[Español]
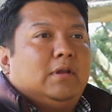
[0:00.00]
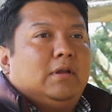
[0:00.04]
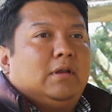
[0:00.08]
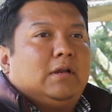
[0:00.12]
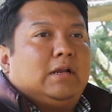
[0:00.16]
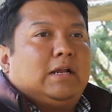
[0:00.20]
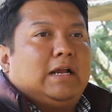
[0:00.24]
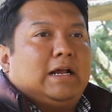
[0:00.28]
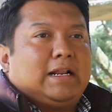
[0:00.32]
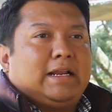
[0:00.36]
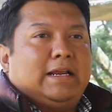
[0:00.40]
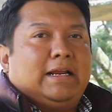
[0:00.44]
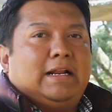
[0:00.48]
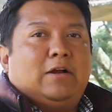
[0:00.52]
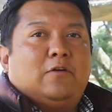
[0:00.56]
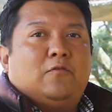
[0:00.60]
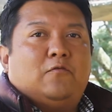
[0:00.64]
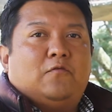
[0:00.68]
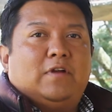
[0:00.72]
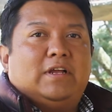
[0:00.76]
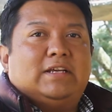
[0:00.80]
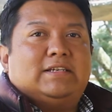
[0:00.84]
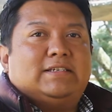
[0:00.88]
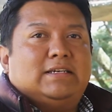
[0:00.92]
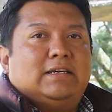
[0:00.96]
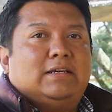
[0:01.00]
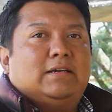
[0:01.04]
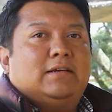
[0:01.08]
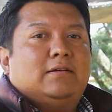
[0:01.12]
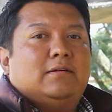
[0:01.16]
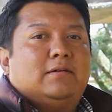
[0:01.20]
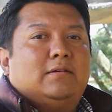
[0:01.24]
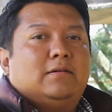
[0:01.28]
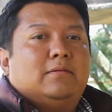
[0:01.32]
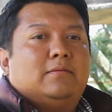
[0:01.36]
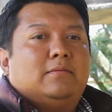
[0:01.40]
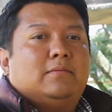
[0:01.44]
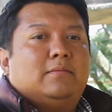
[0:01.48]
carrera ofrece
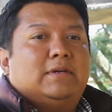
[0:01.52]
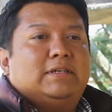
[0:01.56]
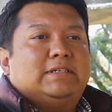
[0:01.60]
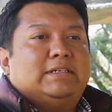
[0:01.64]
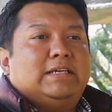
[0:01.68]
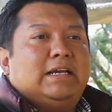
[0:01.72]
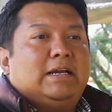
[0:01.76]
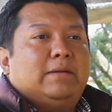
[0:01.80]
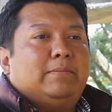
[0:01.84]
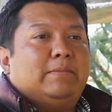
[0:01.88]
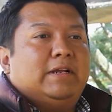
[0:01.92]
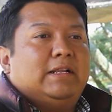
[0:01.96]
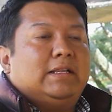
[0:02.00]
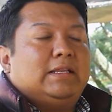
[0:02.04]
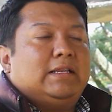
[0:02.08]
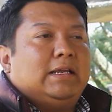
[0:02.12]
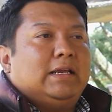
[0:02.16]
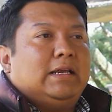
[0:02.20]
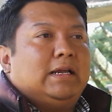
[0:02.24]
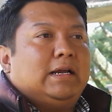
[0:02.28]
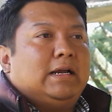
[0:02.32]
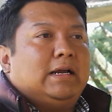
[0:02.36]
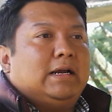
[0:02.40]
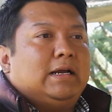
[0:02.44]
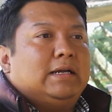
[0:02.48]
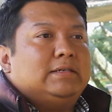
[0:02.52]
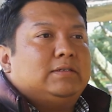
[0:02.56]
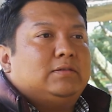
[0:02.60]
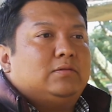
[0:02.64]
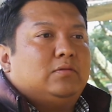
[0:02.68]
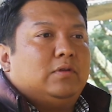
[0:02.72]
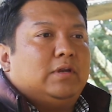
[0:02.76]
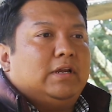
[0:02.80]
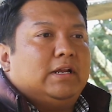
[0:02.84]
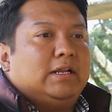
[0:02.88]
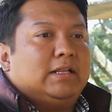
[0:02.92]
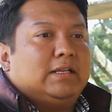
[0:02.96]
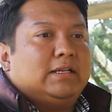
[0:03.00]
básicamente a
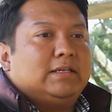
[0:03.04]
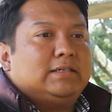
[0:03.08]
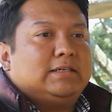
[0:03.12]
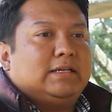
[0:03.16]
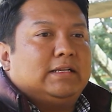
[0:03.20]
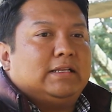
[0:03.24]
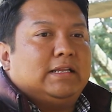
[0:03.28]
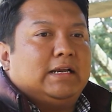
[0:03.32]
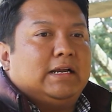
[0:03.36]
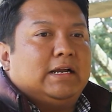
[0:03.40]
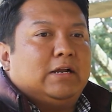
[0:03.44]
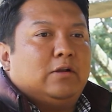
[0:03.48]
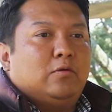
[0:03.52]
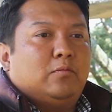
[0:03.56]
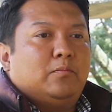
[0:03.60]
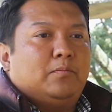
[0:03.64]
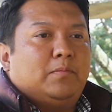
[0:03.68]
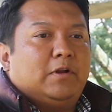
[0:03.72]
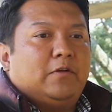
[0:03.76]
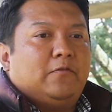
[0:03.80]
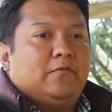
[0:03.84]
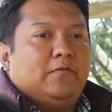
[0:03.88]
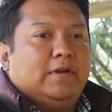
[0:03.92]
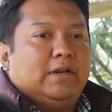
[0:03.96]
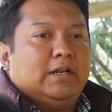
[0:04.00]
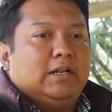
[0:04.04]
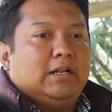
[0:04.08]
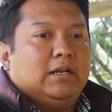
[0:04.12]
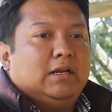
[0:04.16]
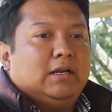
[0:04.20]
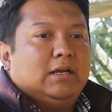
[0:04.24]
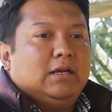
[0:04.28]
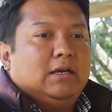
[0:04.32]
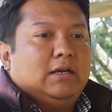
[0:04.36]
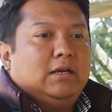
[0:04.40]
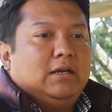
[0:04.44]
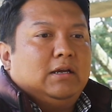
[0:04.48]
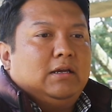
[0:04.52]
estudiantes que tengan un perfil
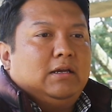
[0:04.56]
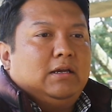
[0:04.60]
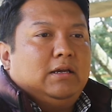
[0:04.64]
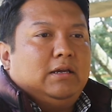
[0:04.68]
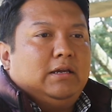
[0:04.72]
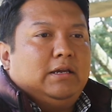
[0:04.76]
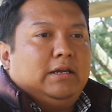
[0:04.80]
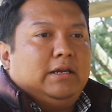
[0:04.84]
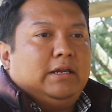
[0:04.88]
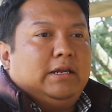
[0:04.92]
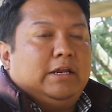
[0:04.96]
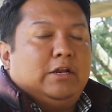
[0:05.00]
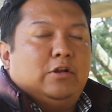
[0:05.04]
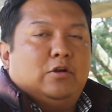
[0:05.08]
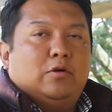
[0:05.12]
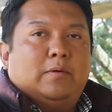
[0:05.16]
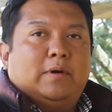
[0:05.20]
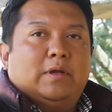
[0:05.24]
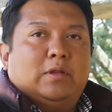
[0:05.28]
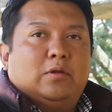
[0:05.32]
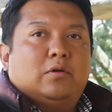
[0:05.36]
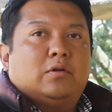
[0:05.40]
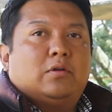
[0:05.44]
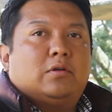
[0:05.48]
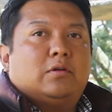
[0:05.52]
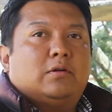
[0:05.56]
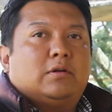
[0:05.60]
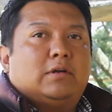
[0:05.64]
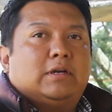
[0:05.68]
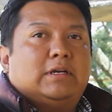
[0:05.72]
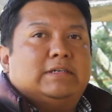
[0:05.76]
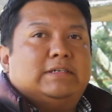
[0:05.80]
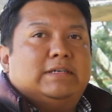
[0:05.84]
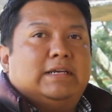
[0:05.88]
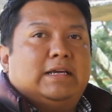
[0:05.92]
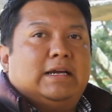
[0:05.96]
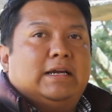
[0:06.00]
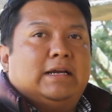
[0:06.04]
eh, innovador,
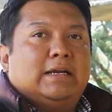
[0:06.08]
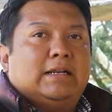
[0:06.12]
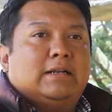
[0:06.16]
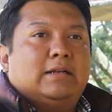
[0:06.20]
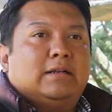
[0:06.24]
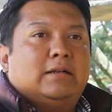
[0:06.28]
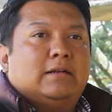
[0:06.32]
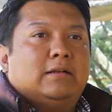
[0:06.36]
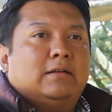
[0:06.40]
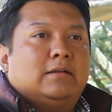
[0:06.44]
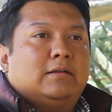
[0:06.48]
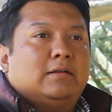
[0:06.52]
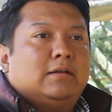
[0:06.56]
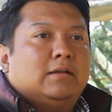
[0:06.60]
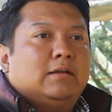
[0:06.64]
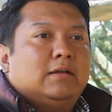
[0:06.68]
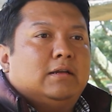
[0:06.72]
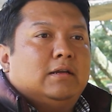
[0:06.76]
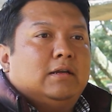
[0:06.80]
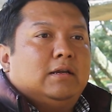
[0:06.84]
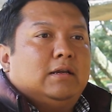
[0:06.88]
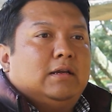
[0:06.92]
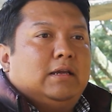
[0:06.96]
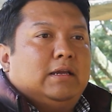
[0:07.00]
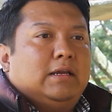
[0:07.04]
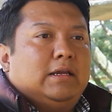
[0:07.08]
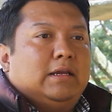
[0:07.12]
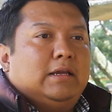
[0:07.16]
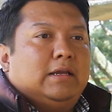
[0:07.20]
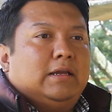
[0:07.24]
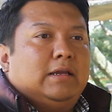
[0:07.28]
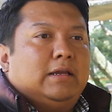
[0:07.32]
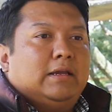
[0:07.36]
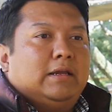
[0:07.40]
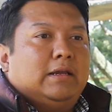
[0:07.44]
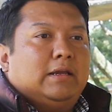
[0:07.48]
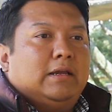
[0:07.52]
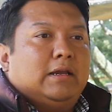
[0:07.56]
que sean
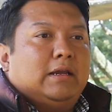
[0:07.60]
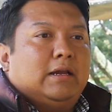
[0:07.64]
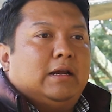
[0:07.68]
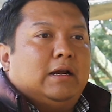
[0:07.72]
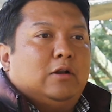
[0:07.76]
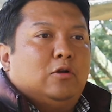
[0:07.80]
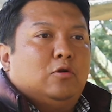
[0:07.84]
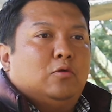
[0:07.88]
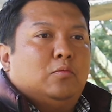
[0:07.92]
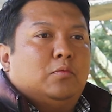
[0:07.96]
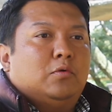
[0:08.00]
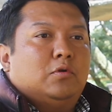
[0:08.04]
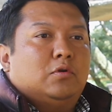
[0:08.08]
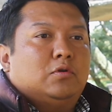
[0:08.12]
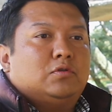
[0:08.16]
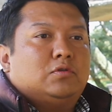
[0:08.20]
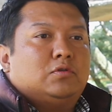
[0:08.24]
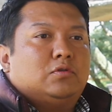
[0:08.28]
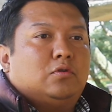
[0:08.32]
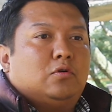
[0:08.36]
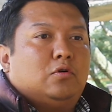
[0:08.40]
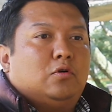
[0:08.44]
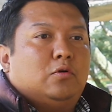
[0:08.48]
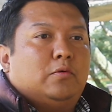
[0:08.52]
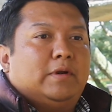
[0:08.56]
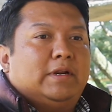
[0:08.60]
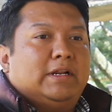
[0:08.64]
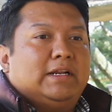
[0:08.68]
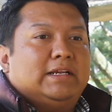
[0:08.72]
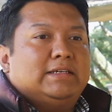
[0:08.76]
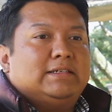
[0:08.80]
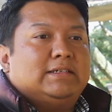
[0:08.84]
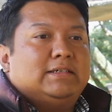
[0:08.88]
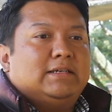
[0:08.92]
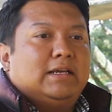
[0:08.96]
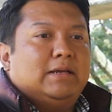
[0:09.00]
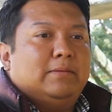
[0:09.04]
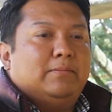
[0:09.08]
eh, alumnos o
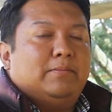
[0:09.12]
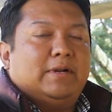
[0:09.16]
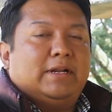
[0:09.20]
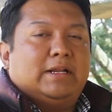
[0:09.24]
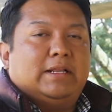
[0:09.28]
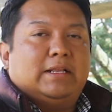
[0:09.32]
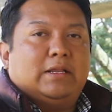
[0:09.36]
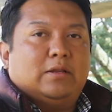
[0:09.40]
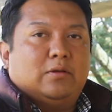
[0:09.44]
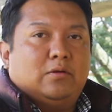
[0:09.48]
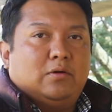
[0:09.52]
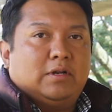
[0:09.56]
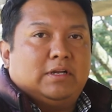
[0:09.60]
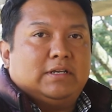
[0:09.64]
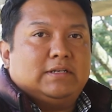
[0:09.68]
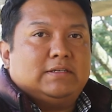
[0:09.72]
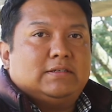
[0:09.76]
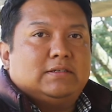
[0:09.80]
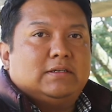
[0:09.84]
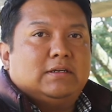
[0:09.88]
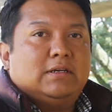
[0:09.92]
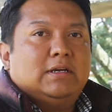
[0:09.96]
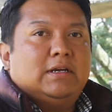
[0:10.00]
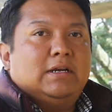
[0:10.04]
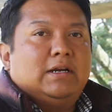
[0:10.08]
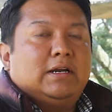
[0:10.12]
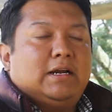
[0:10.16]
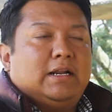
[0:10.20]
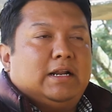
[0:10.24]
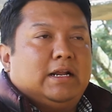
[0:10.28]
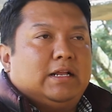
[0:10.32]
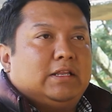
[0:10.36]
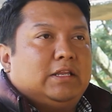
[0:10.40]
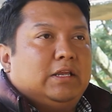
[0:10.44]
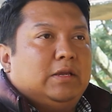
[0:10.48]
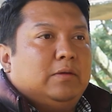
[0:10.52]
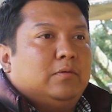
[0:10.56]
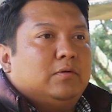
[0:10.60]
jóvenes emprendedores,
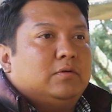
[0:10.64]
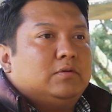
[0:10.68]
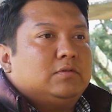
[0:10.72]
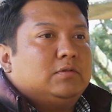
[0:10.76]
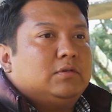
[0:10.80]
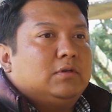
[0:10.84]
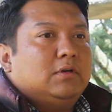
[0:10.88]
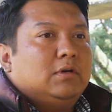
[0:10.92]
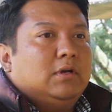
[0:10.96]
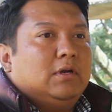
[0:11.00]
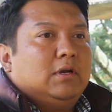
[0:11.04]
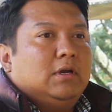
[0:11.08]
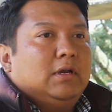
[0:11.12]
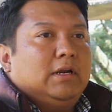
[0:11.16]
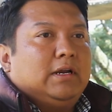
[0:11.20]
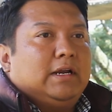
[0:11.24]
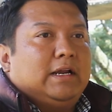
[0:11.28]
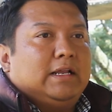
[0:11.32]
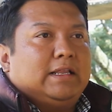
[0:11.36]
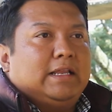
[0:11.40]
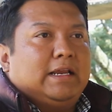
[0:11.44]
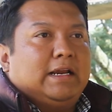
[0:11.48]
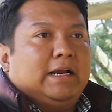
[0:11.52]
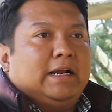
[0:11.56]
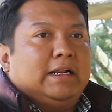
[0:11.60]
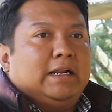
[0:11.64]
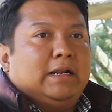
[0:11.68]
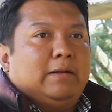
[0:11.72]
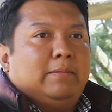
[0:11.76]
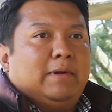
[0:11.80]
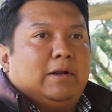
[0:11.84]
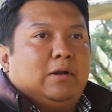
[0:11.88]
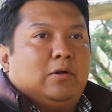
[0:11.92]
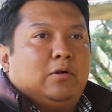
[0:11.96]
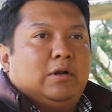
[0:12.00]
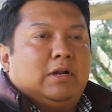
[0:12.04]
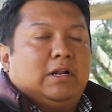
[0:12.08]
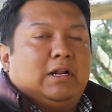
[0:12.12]
creativos, que tengan el
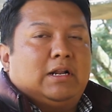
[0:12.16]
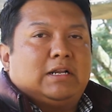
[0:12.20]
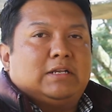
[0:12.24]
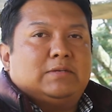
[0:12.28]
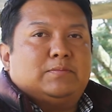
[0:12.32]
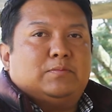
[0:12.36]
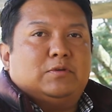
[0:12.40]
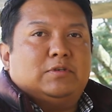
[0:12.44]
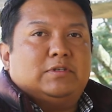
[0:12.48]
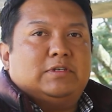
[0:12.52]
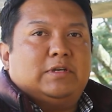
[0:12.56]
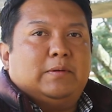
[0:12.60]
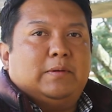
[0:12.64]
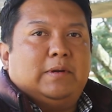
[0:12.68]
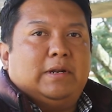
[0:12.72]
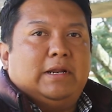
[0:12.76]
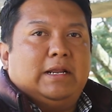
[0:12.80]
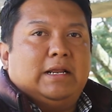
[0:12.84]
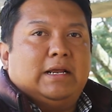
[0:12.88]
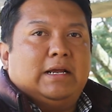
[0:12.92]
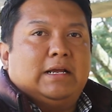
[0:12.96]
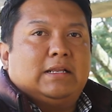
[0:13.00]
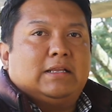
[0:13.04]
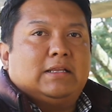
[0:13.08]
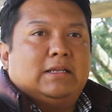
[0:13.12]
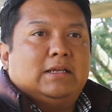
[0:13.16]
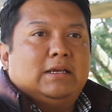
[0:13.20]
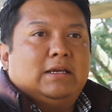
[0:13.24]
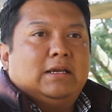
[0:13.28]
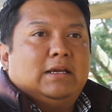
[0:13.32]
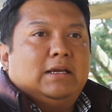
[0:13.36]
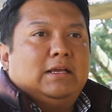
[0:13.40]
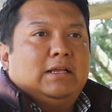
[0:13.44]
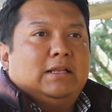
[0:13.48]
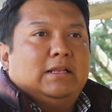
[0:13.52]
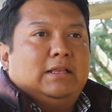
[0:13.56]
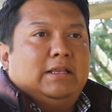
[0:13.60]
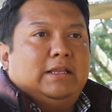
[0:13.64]
valor y la responsabilidad
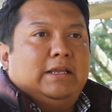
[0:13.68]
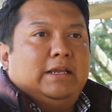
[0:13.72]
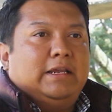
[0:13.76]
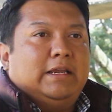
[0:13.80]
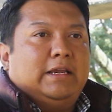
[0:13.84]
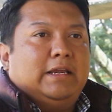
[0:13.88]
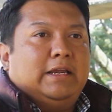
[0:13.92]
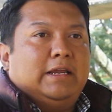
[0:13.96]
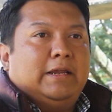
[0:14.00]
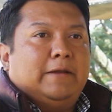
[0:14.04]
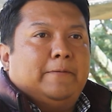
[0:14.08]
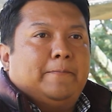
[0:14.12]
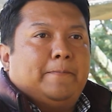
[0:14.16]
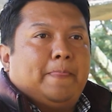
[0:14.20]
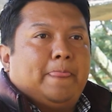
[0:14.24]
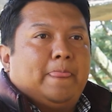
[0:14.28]
de